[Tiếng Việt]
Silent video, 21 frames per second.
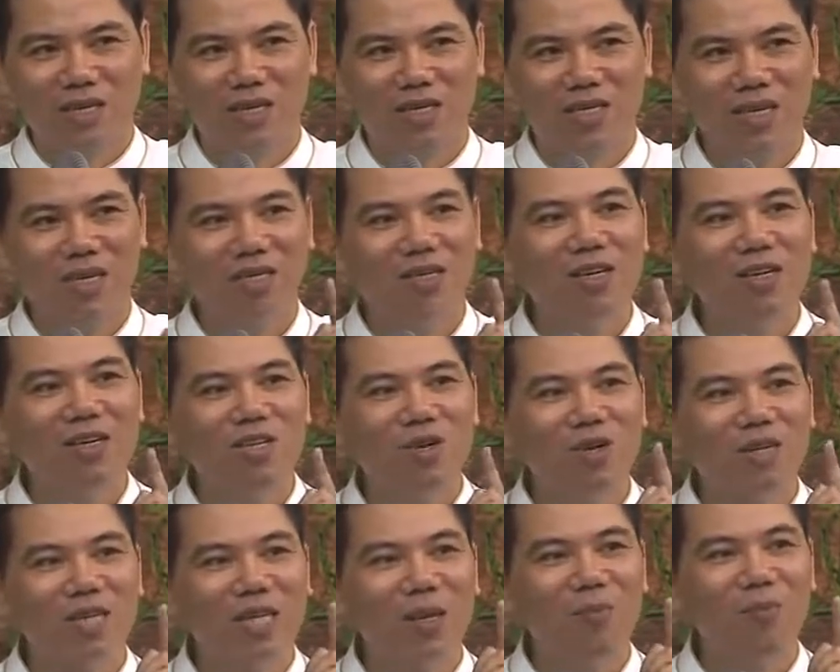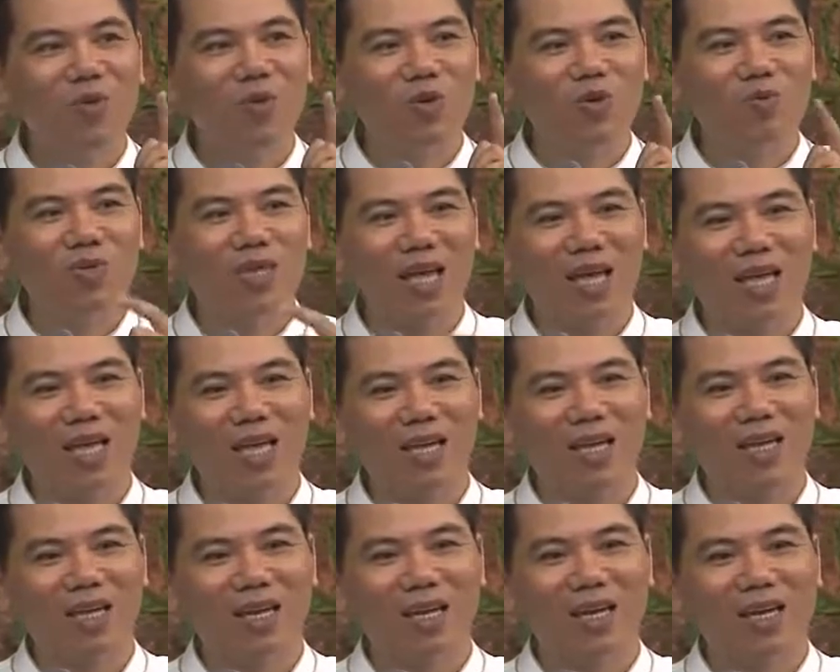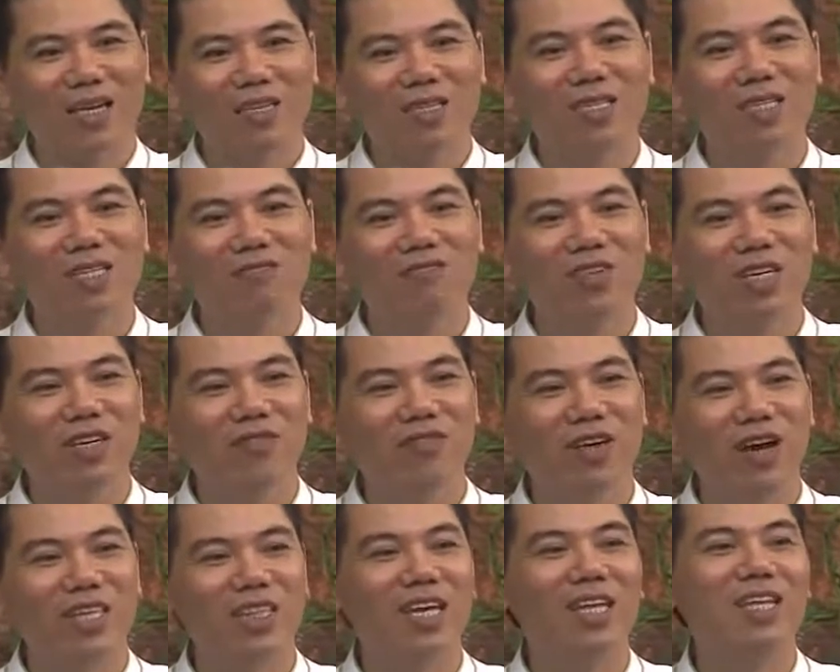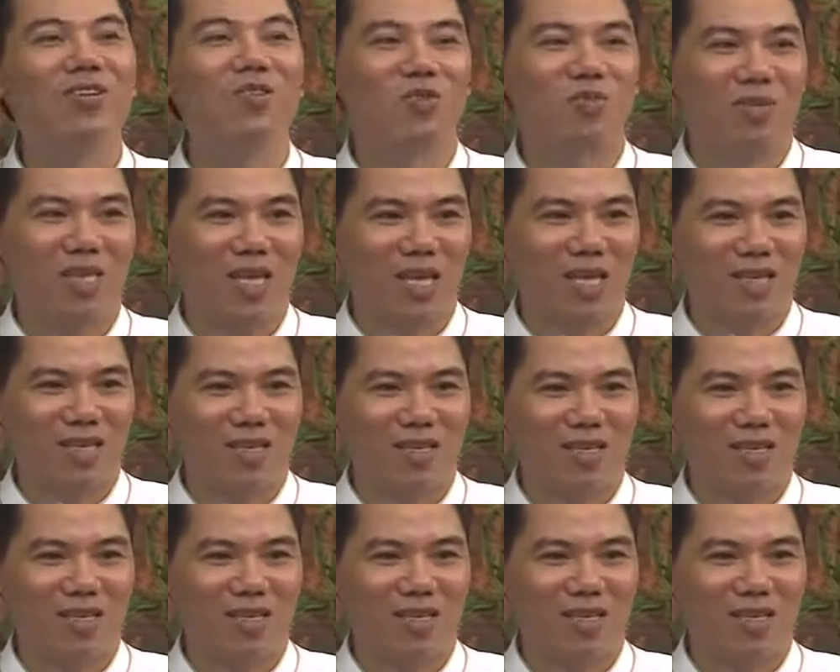sẽ đưa cho cái tâm của chúng ta trở về với cái thân của chúng ta.